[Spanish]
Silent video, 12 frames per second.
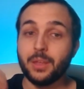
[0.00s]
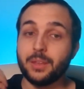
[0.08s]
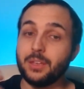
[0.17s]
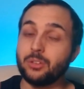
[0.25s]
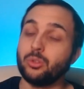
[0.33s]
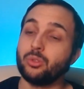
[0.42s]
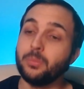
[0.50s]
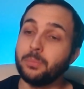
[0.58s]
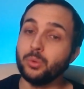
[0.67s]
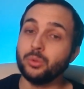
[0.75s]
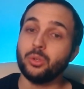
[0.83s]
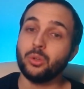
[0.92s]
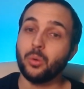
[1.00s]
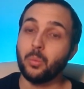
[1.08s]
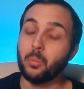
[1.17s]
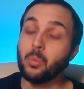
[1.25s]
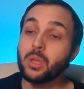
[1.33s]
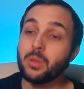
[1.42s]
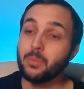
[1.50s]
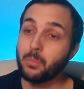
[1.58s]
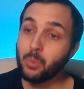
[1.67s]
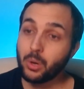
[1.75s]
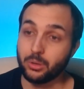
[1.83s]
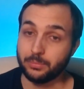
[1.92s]
Y esto es un punto muy
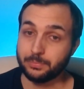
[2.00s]
bueno.